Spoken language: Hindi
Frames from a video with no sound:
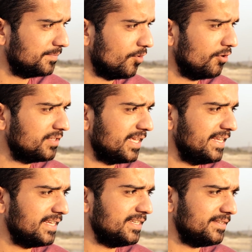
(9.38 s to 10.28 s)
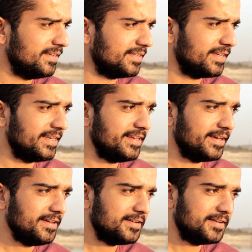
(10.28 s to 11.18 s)
बहुत सारी ऐसी चीज़ें की
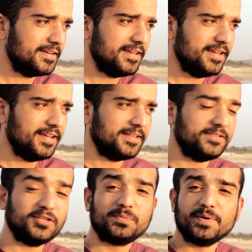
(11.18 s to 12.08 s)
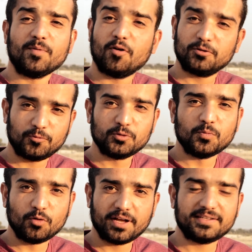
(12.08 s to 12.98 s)
है जिस पे बहुत कुछ
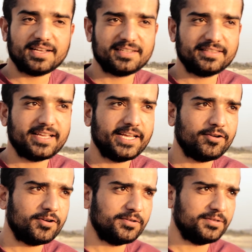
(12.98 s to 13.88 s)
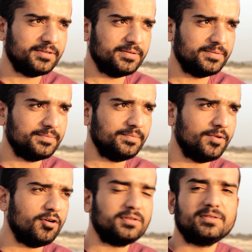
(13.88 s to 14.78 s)
बोला जा सकता है और
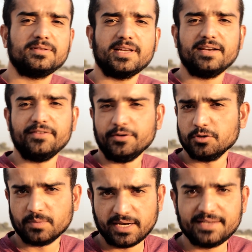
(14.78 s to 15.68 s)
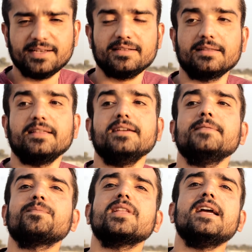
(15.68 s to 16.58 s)
बहुत सारे वीडियोस बनाए जा सकते हैं
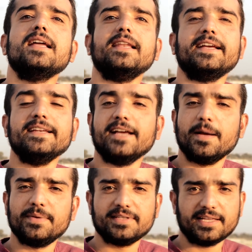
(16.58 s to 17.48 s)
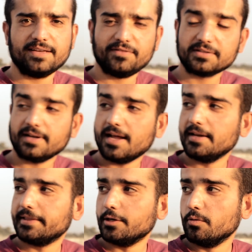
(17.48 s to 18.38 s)
लेकिन यहाँ पे ज़्यादा वक्त ना
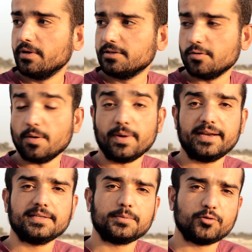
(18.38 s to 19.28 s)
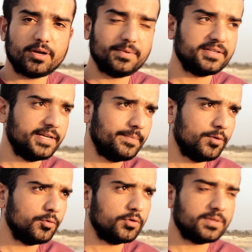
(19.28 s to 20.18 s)
लेते हुए जो हमारे सब्सक्राइबर्स हैं
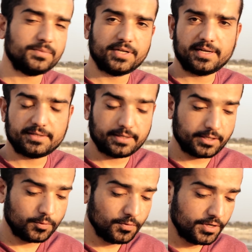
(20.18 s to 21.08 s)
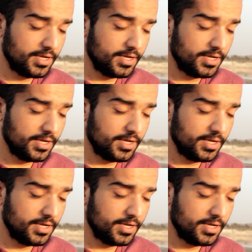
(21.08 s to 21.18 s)
मैं उनको समझाना चाहता हूँ